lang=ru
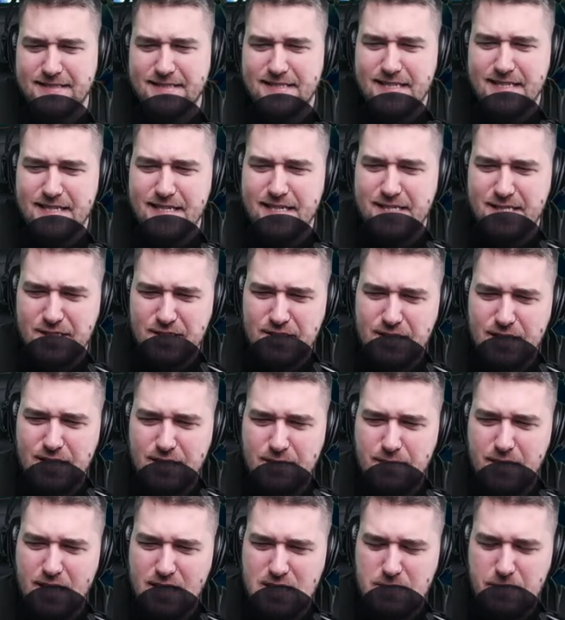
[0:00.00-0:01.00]
Ты решил
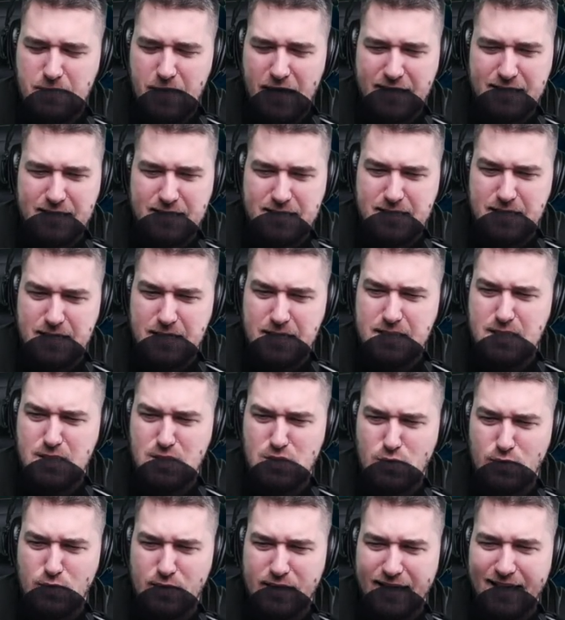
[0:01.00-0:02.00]
от меня спрятаться? Иди
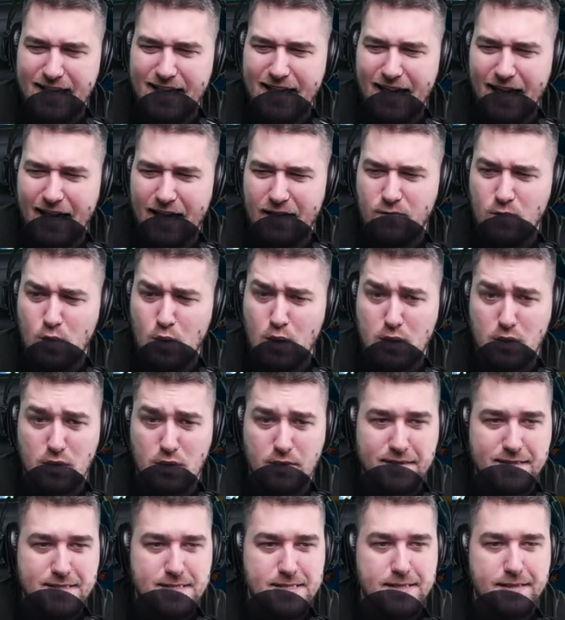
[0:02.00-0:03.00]
сюда. А, вот
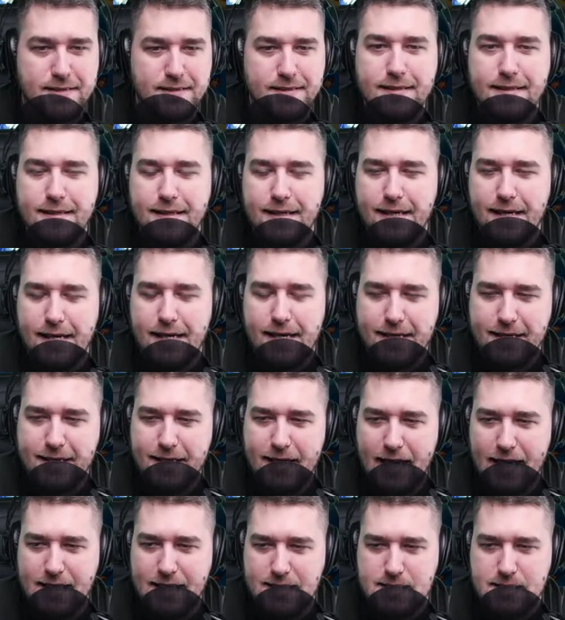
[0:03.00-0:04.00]
он где.
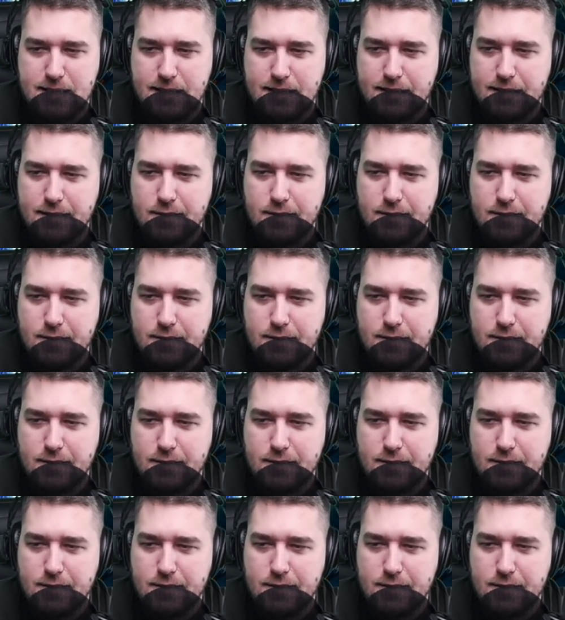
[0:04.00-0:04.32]
Ясно.